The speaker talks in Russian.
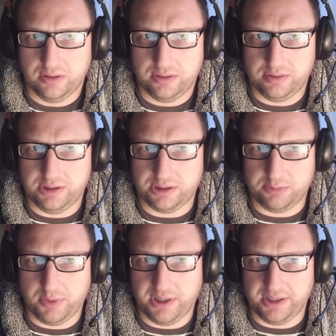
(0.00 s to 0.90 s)
Нет,
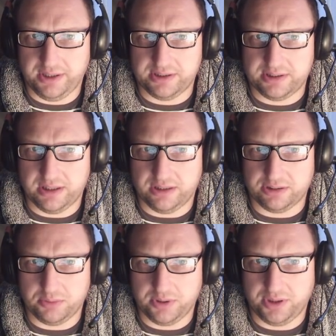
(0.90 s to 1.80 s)
парень не стал,
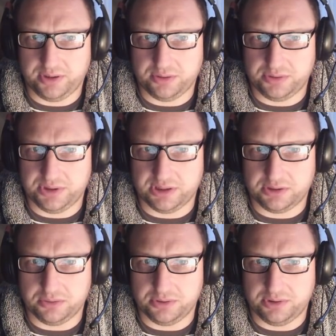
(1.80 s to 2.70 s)
смотрите,
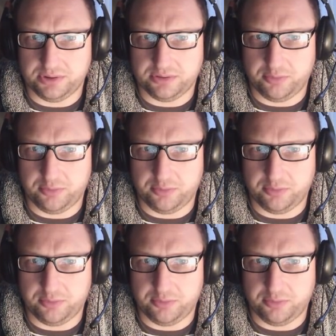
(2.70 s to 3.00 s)
участвовать в